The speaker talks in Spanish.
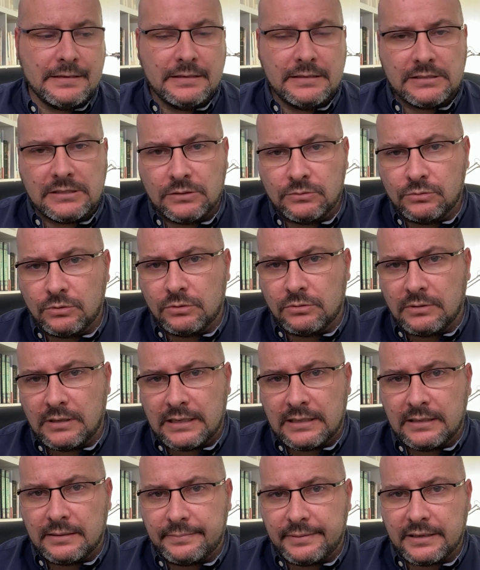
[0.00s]
en segundo lugar,
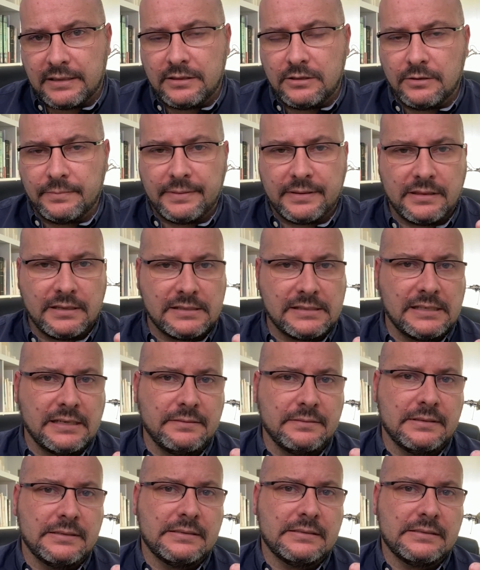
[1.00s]
han aparecido peces
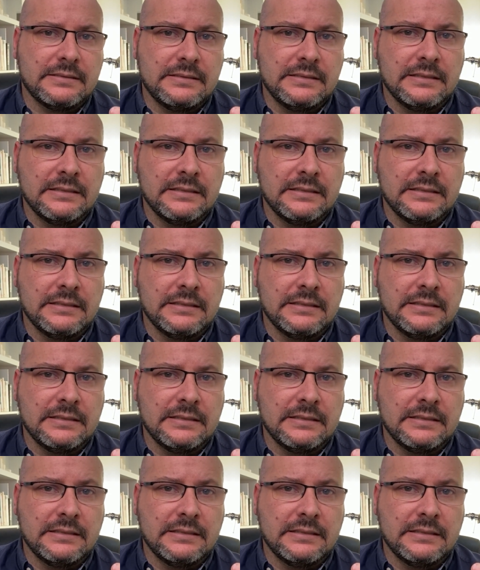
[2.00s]
sable.